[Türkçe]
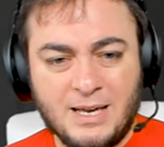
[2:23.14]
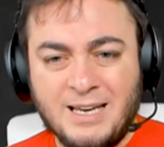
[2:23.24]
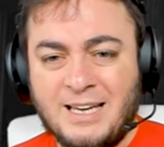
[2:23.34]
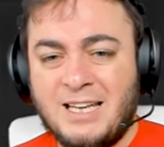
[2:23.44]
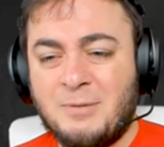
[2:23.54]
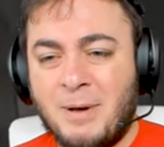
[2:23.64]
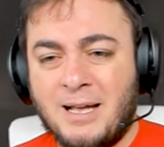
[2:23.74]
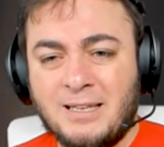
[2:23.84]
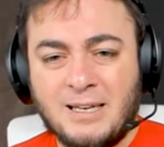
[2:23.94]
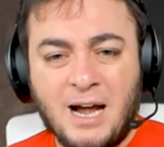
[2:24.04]
Hitman
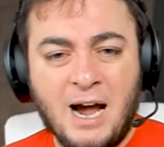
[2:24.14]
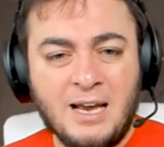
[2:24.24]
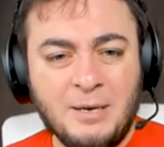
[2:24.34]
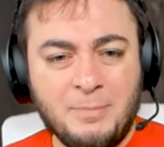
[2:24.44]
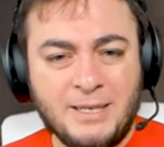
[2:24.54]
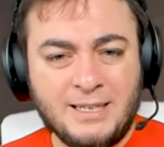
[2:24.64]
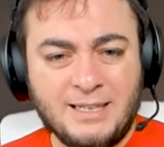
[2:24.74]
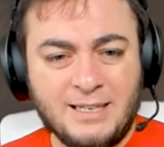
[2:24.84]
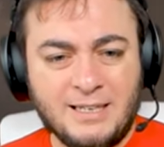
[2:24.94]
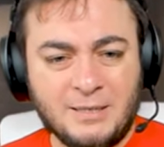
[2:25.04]
aynı
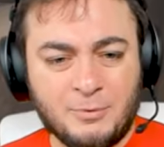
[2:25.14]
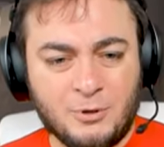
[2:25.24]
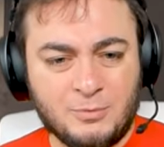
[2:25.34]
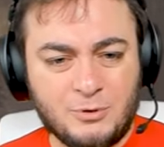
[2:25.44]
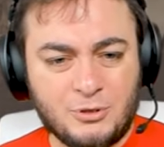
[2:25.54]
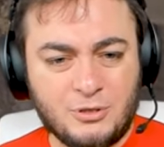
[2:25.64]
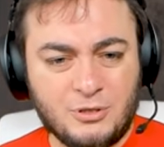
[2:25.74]
1-2'deki gibi olmuş.